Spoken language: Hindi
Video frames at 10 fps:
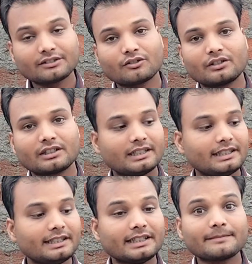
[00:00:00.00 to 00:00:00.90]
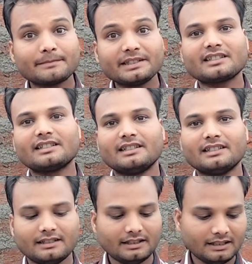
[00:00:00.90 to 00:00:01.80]
शॉट के लिए स्पेशल है
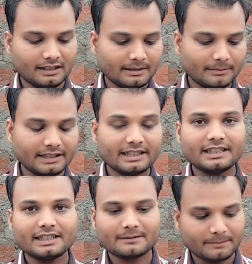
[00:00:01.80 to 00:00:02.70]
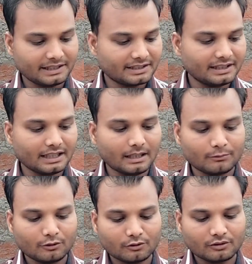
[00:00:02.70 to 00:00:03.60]
मैंने स्पेशली आप
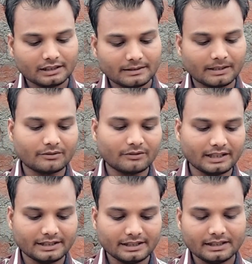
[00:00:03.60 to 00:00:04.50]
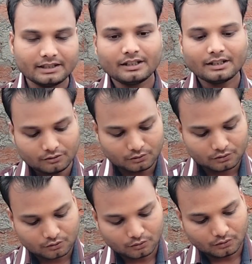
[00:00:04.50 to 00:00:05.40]
लोगों के लिए बनवाई है
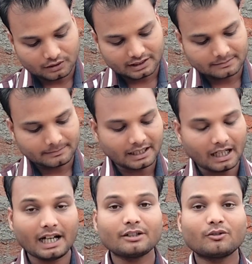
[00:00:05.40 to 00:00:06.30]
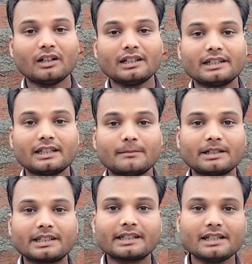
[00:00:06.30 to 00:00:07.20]
दोस्तों इसमें हाई क्वालिटी का
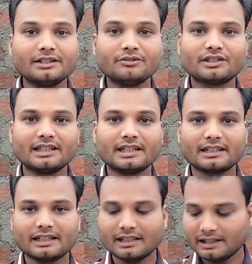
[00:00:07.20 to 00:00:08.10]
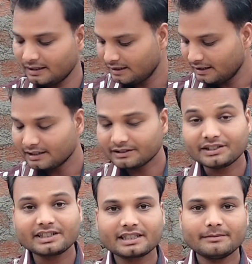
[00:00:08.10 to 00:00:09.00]
मटेरियल यूज किया गया है
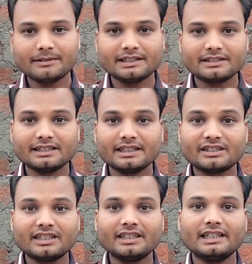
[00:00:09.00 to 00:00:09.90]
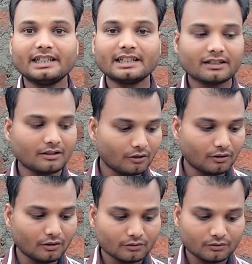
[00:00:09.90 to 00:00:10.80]
जिसकी वजह से थ्री लेयर
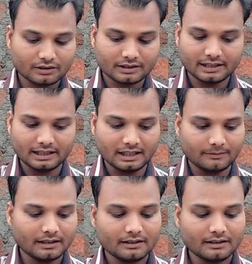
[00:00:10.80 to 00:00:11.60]
और उसके अलावा